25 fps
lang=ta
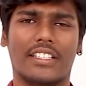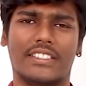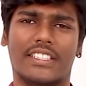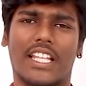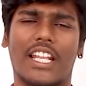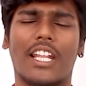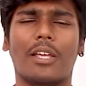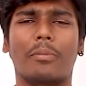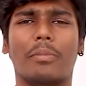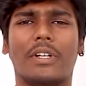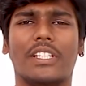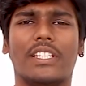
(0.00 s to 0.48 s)

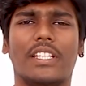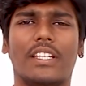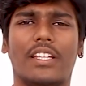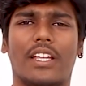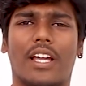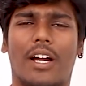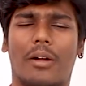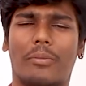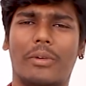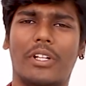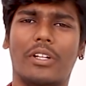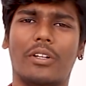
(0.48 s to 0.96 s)
தளபதி
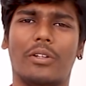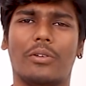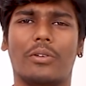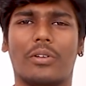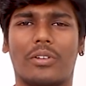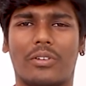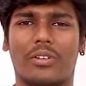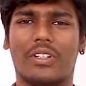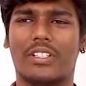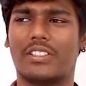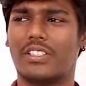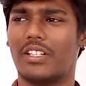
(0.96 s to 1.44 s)
அப்படின்ற
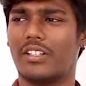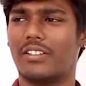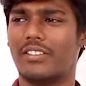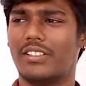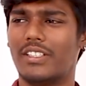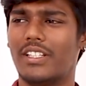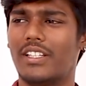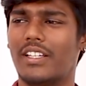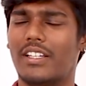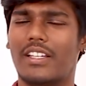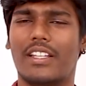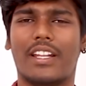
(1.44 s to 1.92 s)
ஒரு ஒருத்தர்
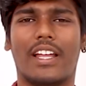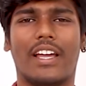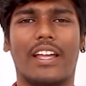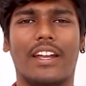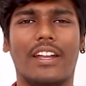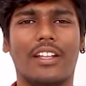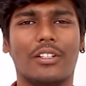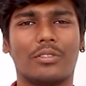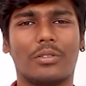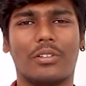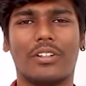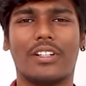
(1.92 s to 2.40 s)
வந்து நான்
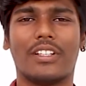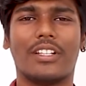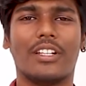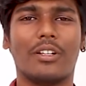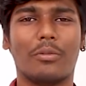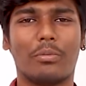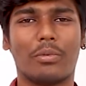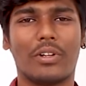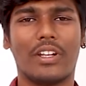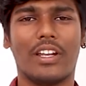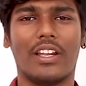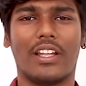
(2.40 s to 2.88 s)
என்ன
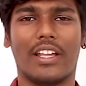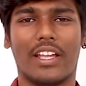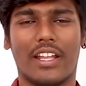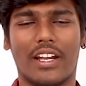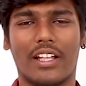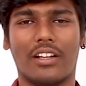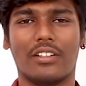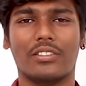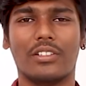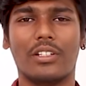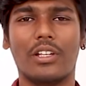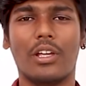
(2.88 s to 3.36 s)
சொல்கிறதுனே புரியலைங்க
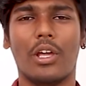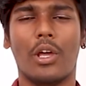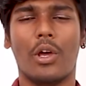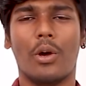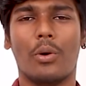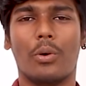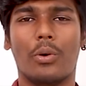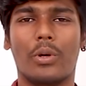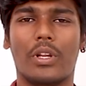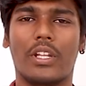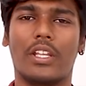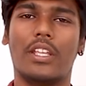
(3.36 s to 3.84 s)
ஏன்னா வந்து
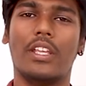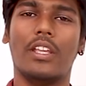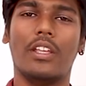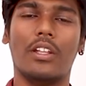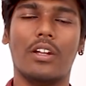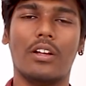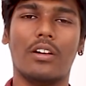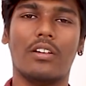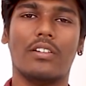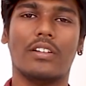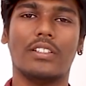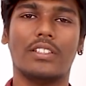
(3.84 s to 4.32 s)
ஒரு
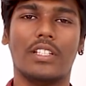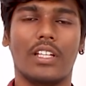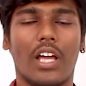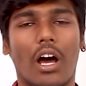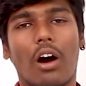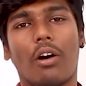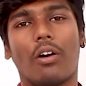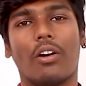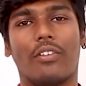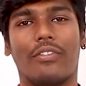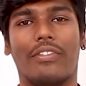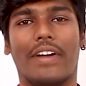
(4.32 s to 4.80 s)
ஹீரோ வந்து
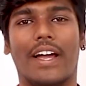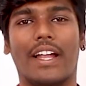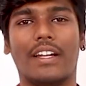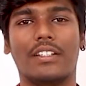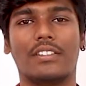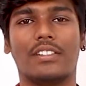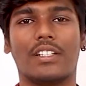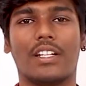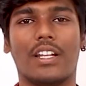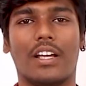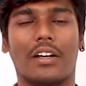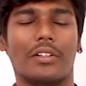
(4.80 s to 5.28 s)
அவங்க
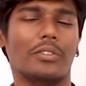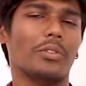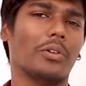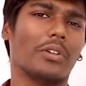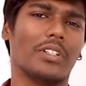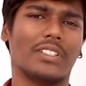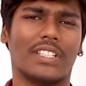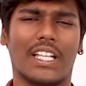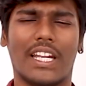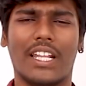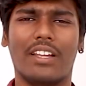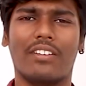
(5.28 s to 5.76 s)
ஃபேன்ஸுக்கெலாம் வந்து
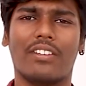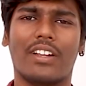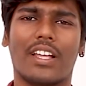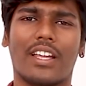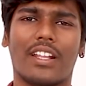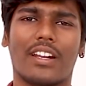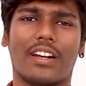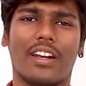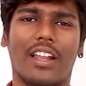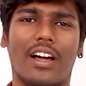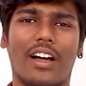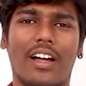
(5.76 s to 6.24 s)
ஒரு
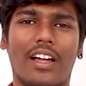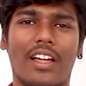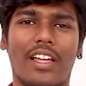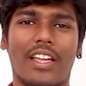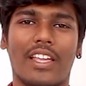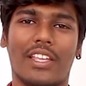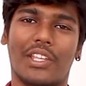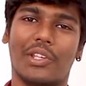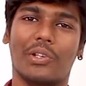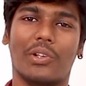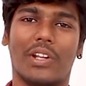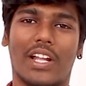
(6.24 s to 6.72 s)
தலைவனாக இருக்கலாம்
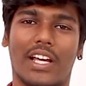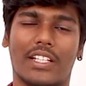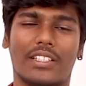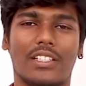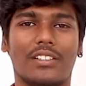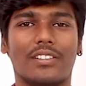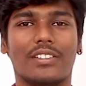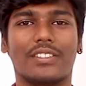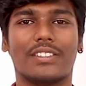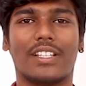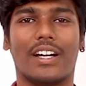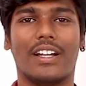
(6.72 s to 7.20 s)
இவர்
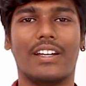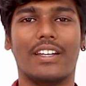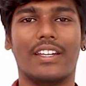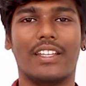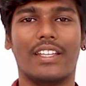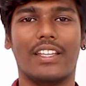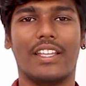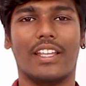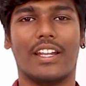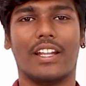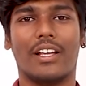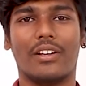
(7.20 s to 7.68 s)
அதையும்
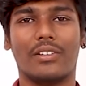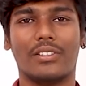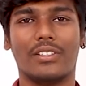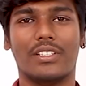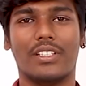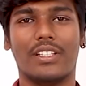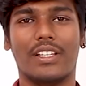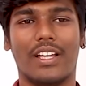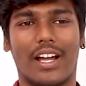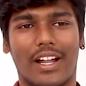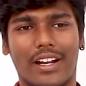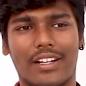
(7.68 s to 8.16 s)
தாண்டி ஏன்னா
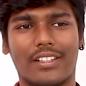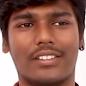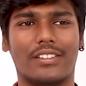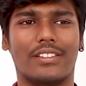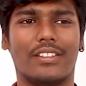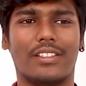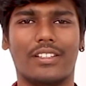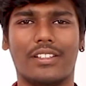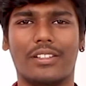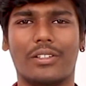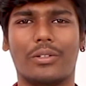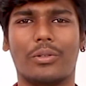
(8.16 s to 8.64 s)
வந்து
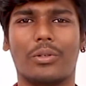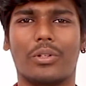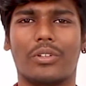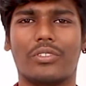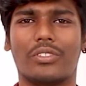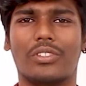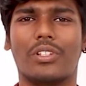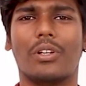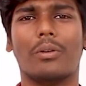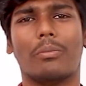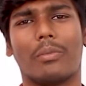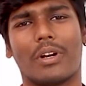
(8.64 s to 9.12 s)
அடுத்து ஒரு
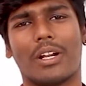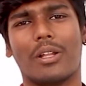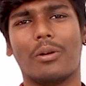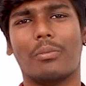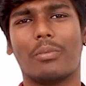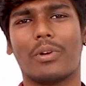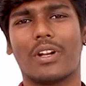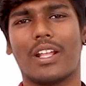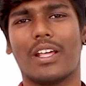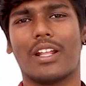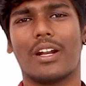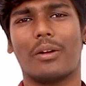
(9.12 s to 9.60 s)
விஷயம் பண்ண
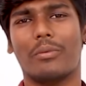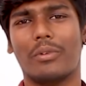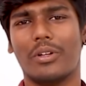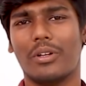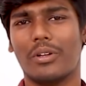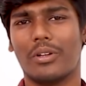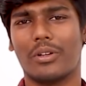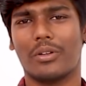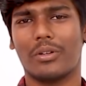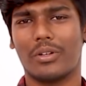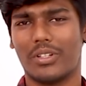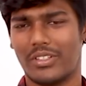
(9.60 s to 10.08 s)
போகிறார்
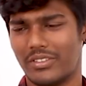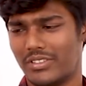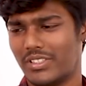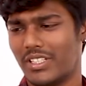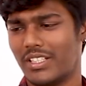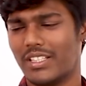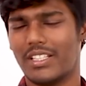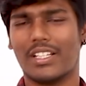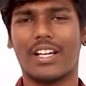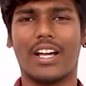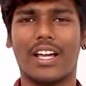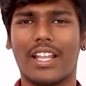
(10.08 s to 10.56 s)
அப்படின்ற ஒரு
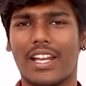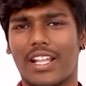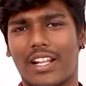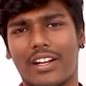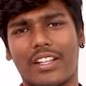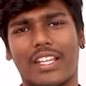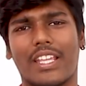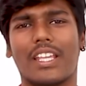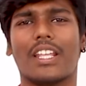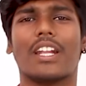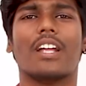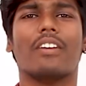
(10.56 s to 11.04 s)
விஷயத்துக்காக
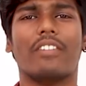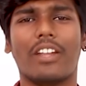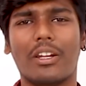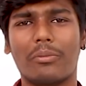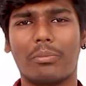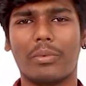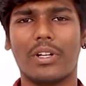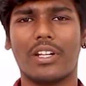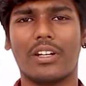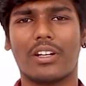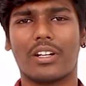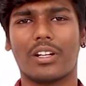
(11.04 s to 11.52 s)
எல்லாரும் ஈகராக
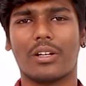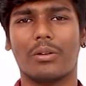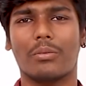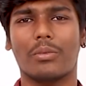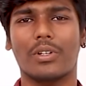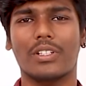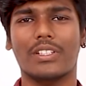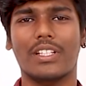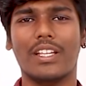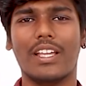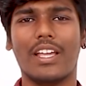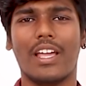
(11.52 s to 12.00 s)
வெயிட் பண்ணிகிட்டு
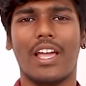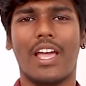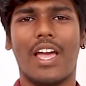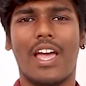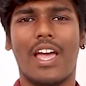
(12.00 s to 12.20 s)
இருக்கும்போது